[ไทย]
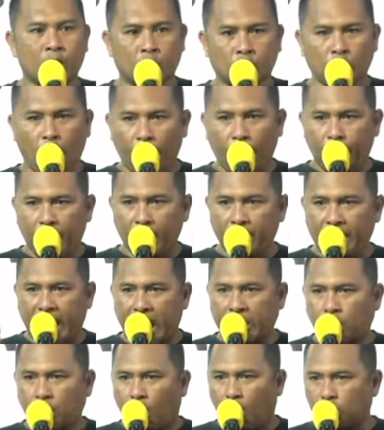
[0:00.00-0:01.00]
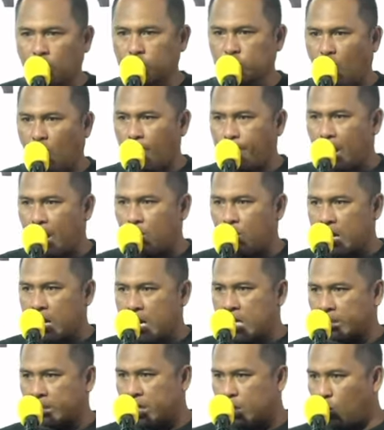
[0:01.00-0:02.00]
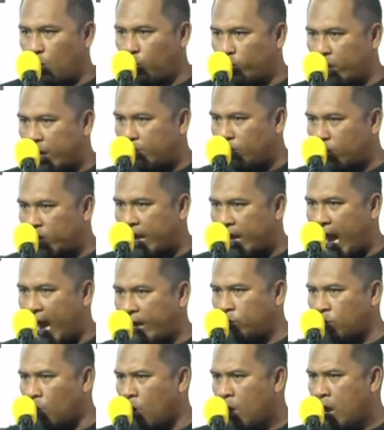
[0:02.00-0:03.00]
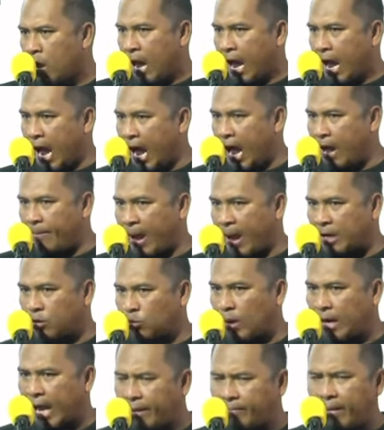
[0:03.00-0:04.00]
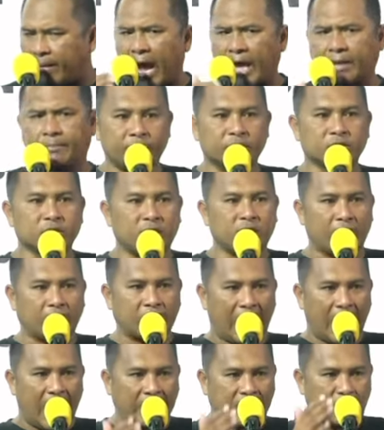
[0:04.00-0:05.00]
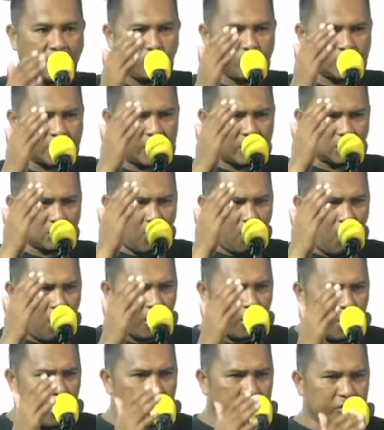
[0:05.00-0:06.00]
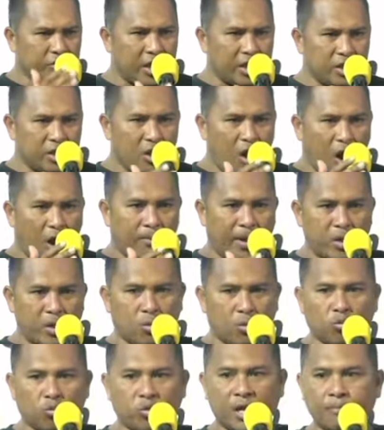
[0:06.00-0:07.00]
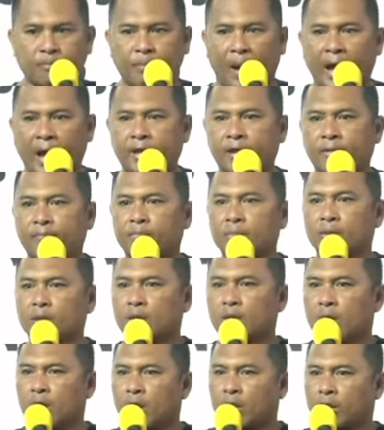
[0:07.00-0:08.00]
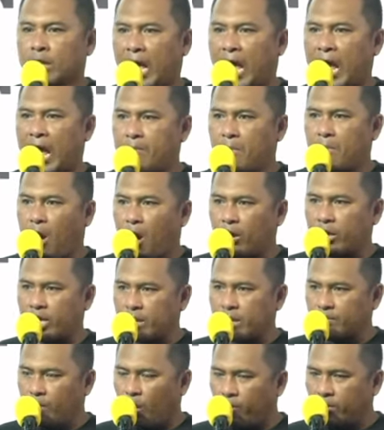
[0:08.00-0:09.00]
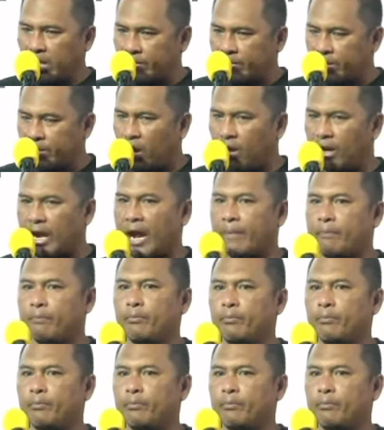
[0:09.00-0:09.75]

งบประมาณของซอฟต์พาวเวอร์ที่อุ้งอิง บริหารอยู่ 5,000 กว่าล้านบาท เศรษฐาทวีสินก็ยินยอมให้อุ้งอิงไป ถ้ามองอีกมุมหนึ่งพี่น้องครับ